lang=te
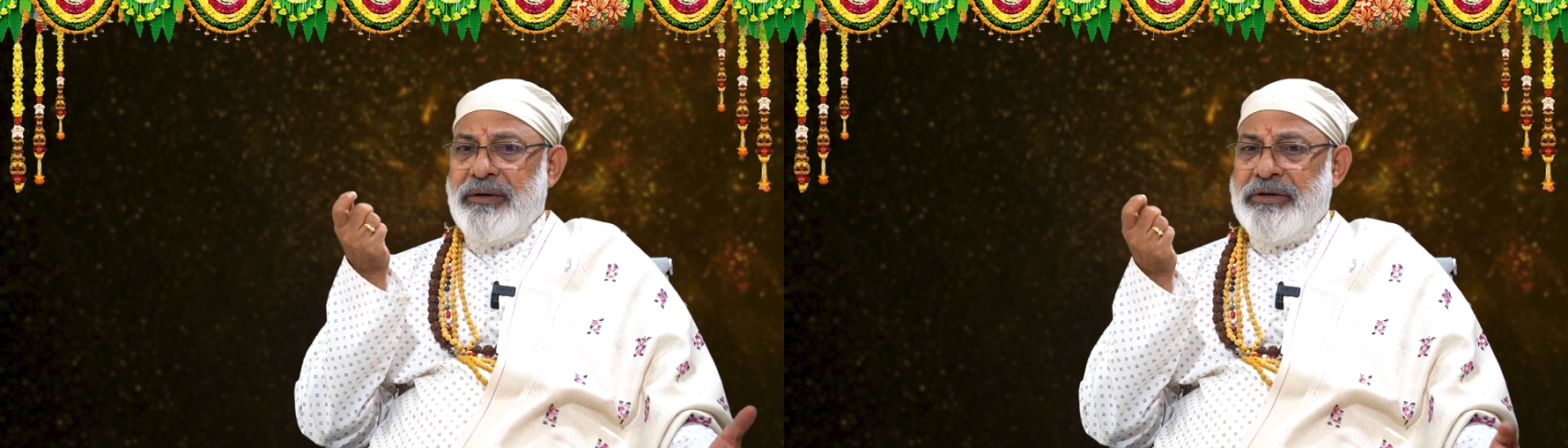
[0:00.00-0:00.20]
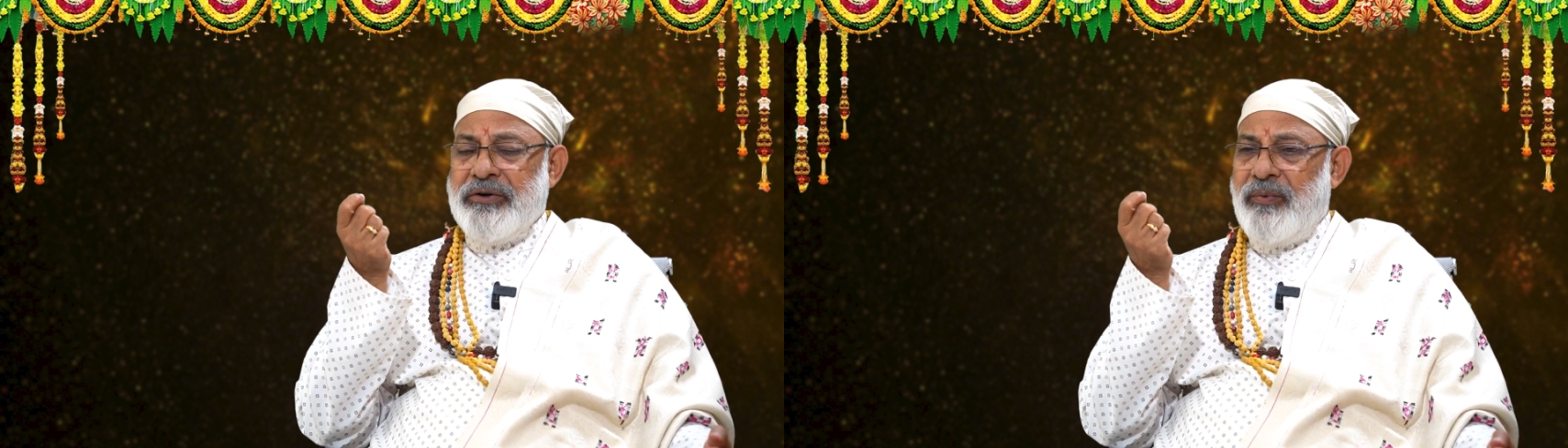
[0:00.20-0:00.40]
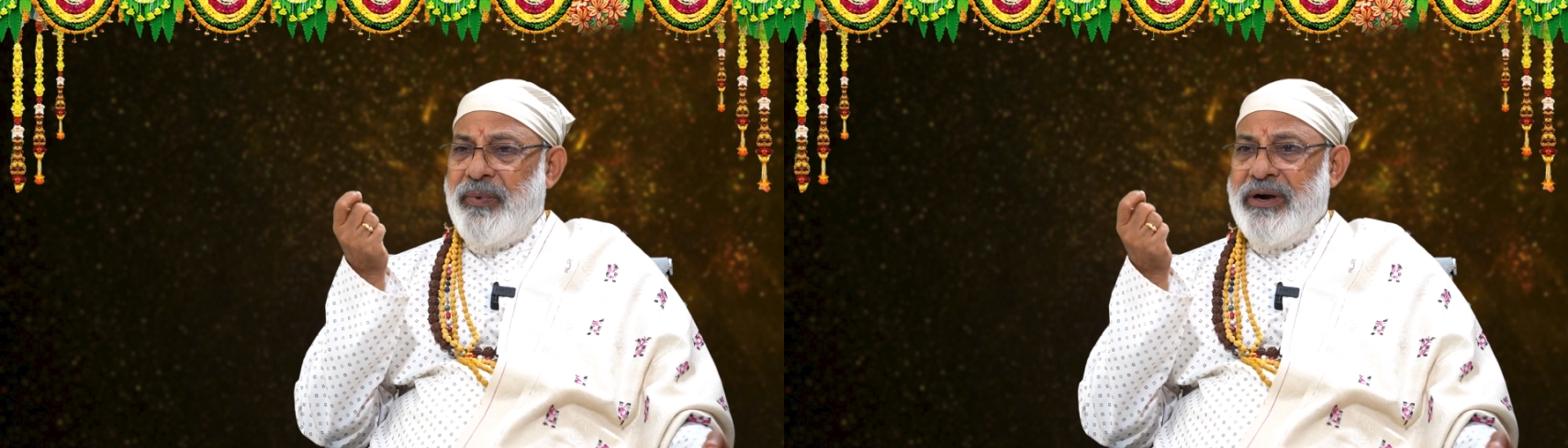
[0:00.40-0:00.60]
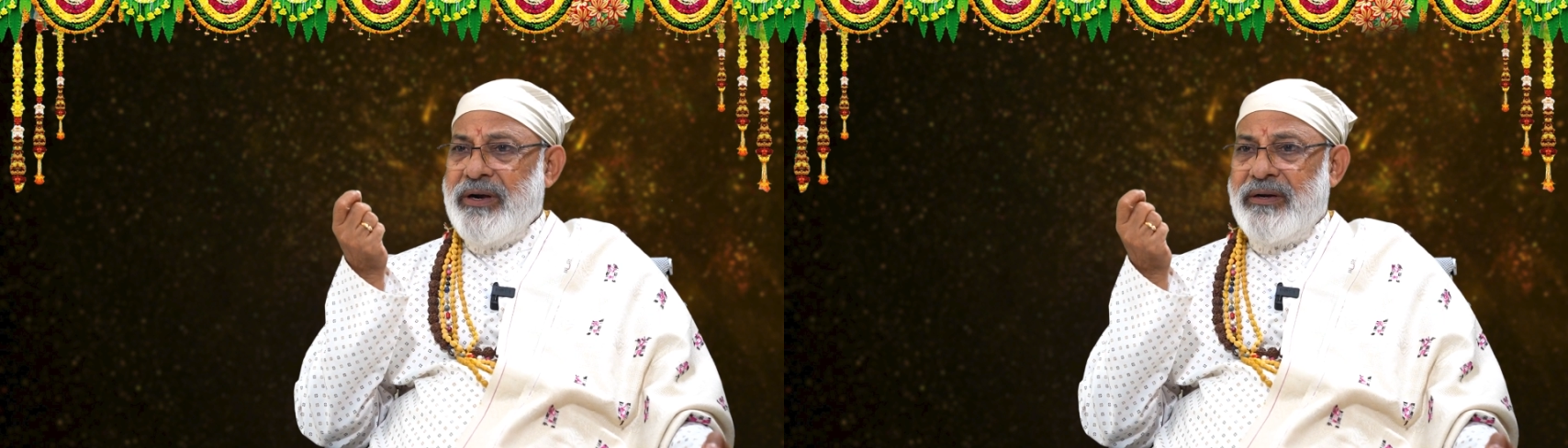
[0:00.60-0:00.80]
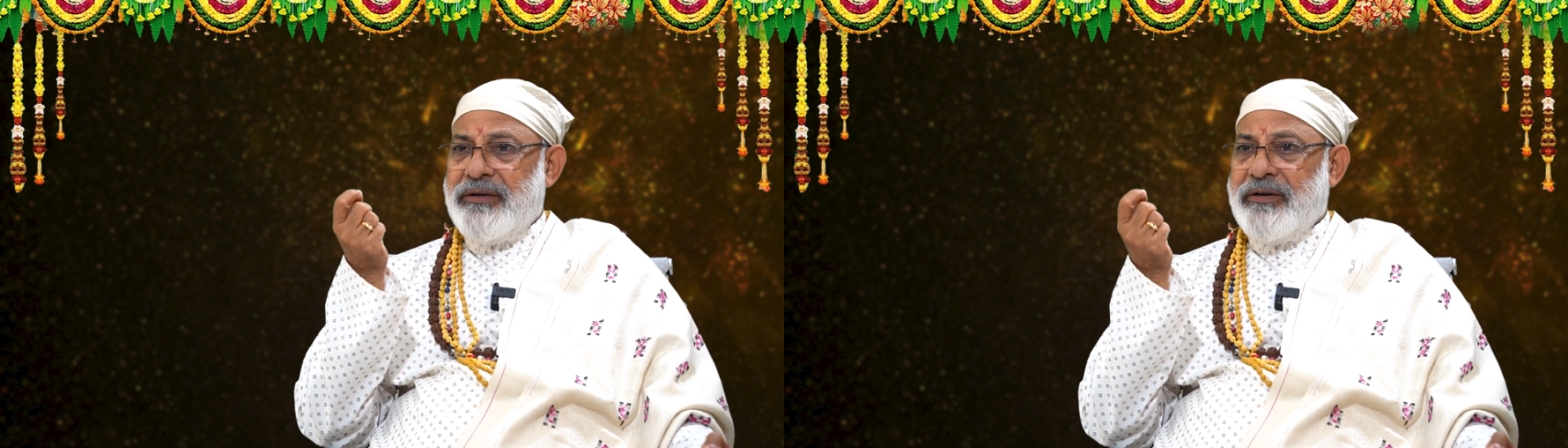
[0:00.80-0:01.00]
జీరో
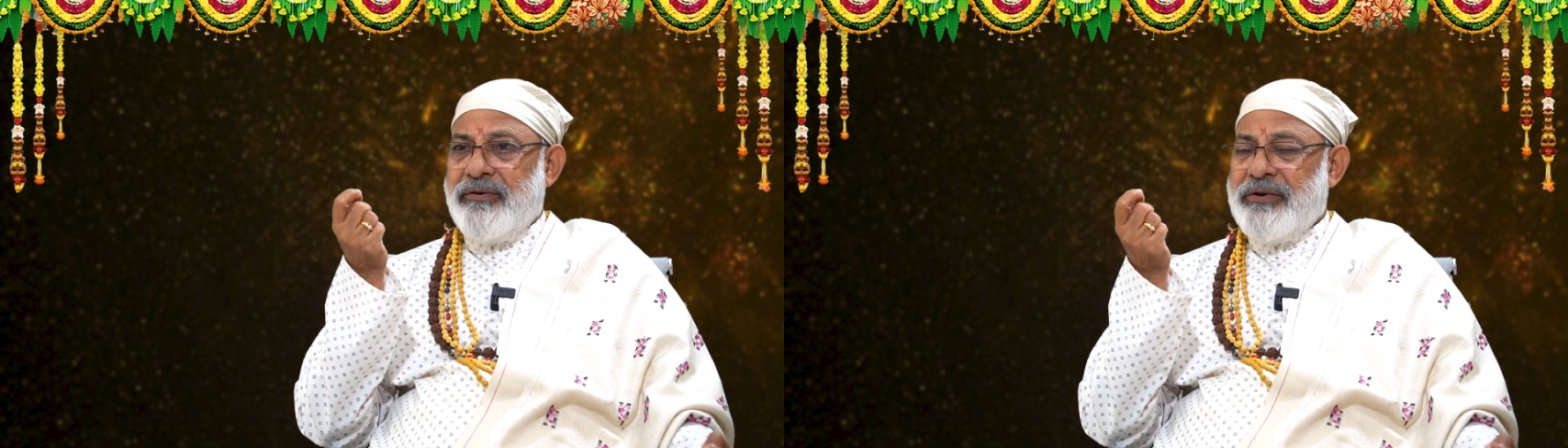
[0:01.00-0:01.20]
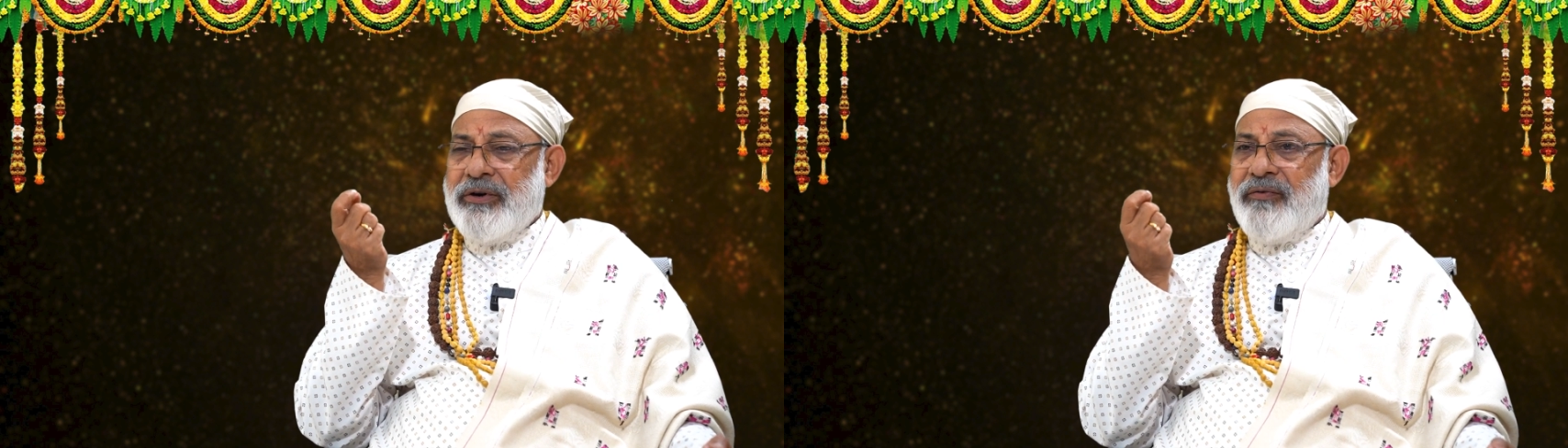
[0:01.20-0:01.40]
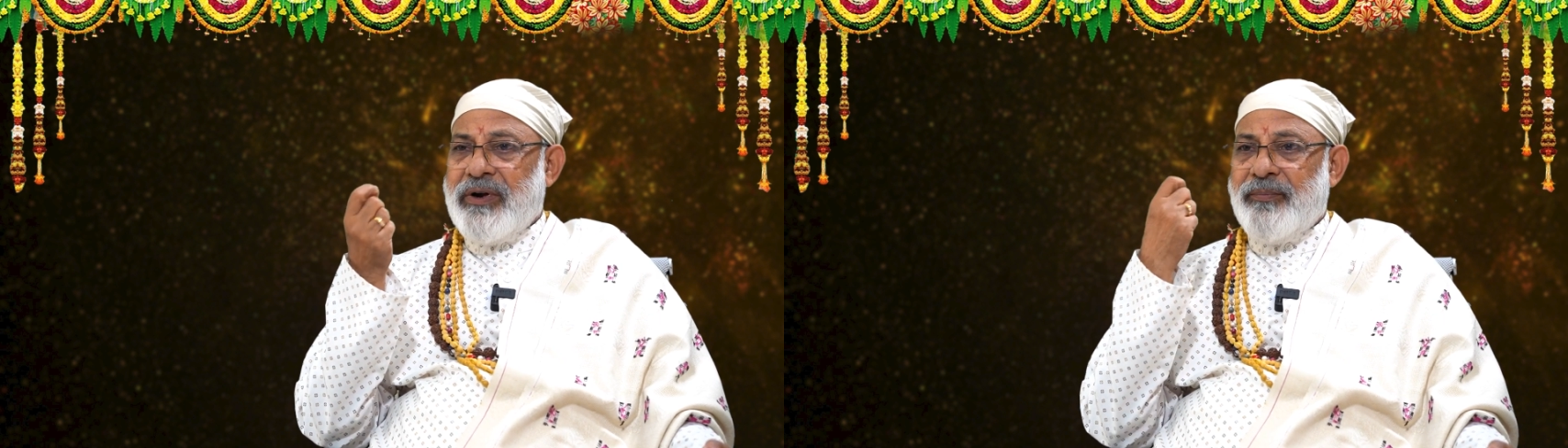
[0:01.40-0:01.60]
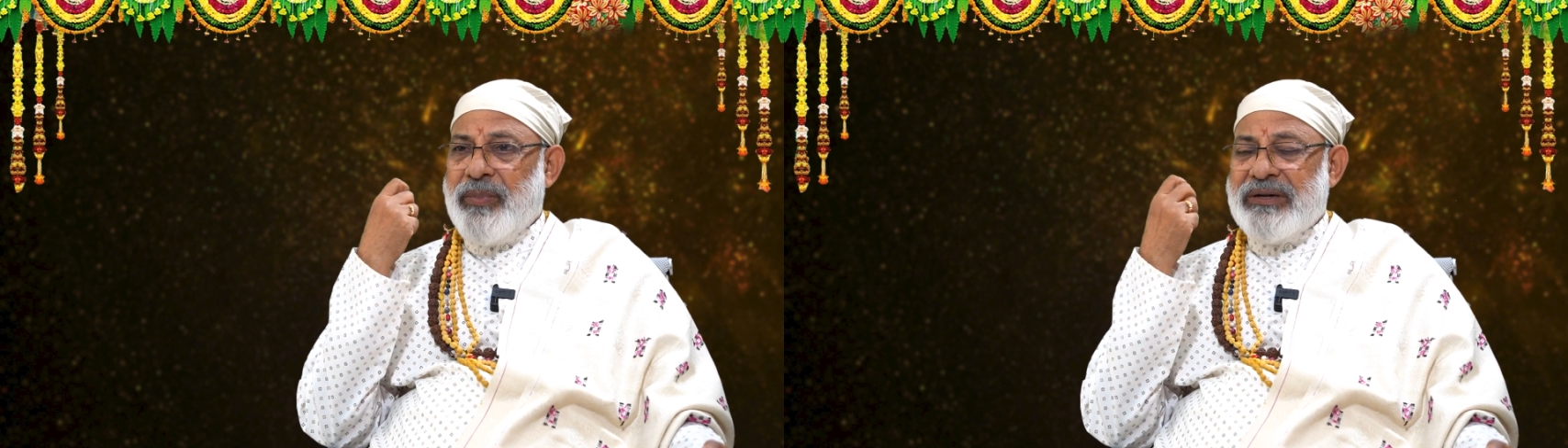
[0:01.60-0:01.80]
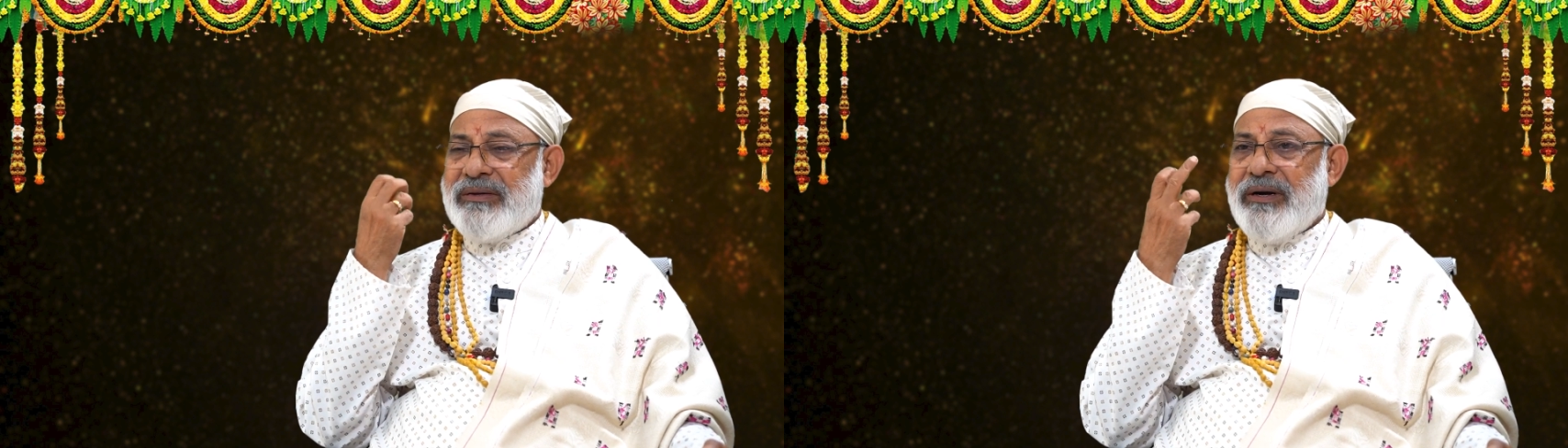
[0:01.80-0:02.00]
పాయింట్ జీరో జీరో వన్
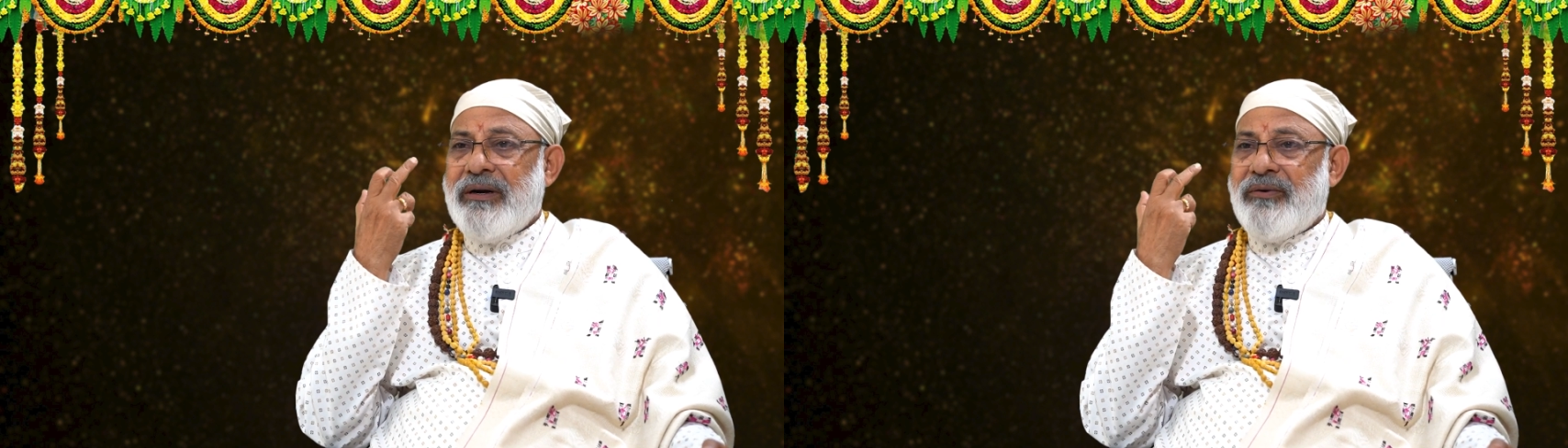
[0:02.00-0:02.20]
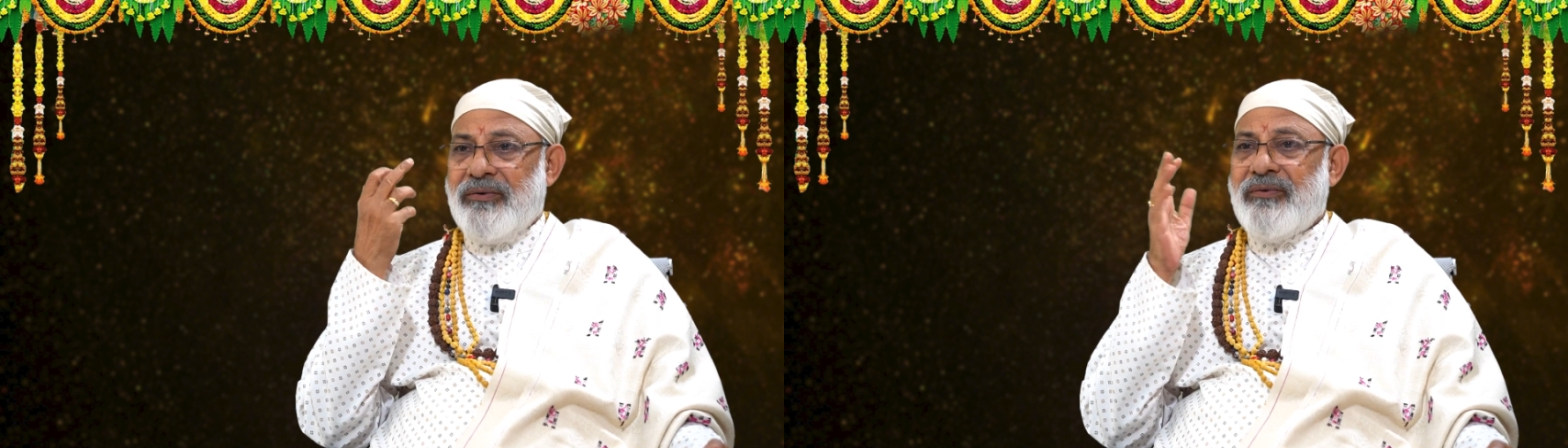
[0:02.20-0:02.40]
పర్సెంట్